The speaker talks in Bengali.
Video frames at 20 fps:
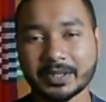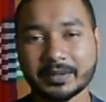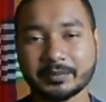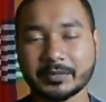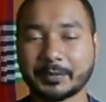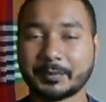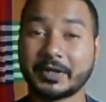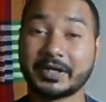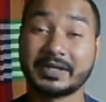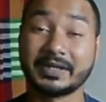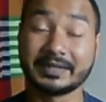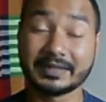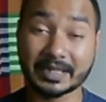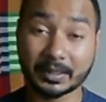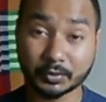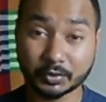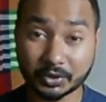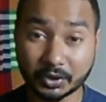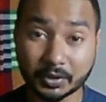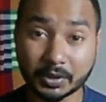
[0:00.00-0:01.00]
ব্যাপারটি
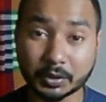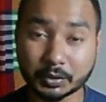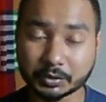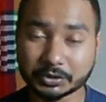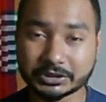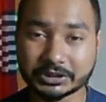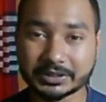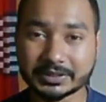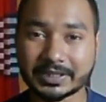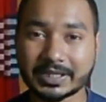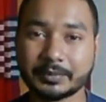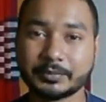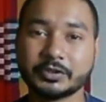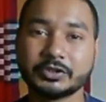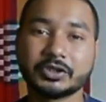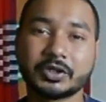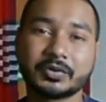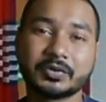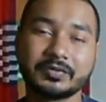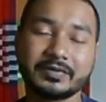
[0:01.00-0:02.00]
তেমন হওয়া উচিত আপনি
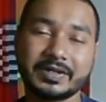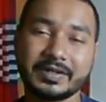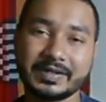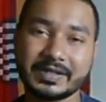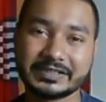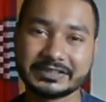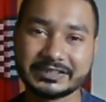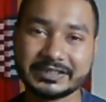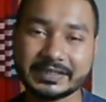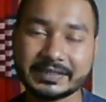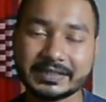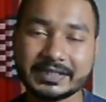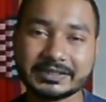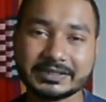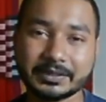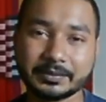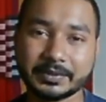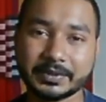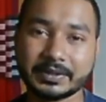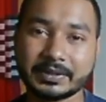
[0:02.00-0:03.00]
যখন ডিজাইন শিখতে
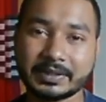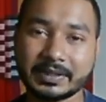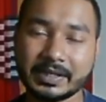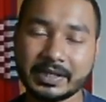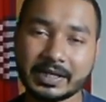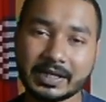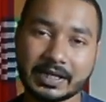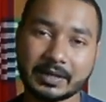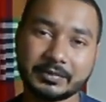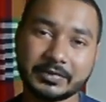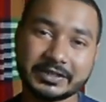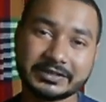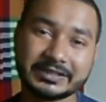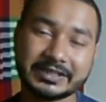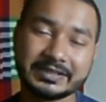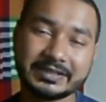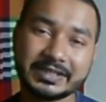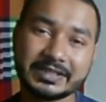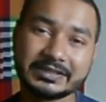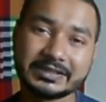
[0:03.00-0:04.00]
যাবেন আপনার সেই
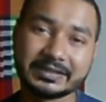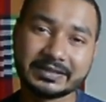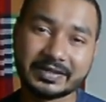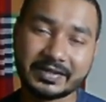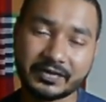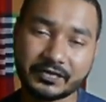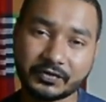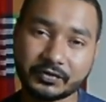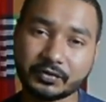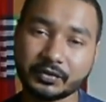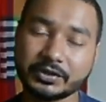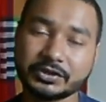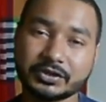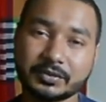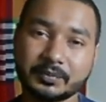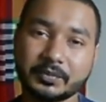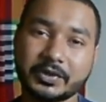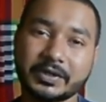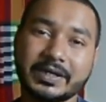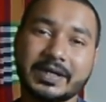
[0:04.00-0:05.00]
ডিজাইন হিস্টোরি
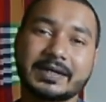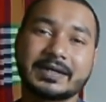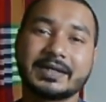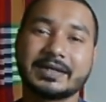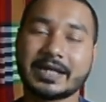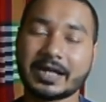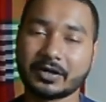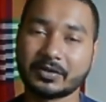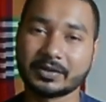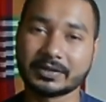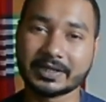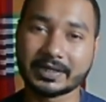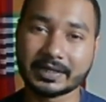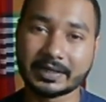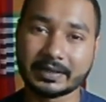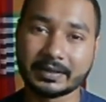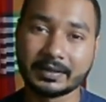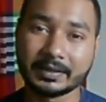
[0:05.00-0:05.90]
সম্পর্কে একটা ধারণা থাকা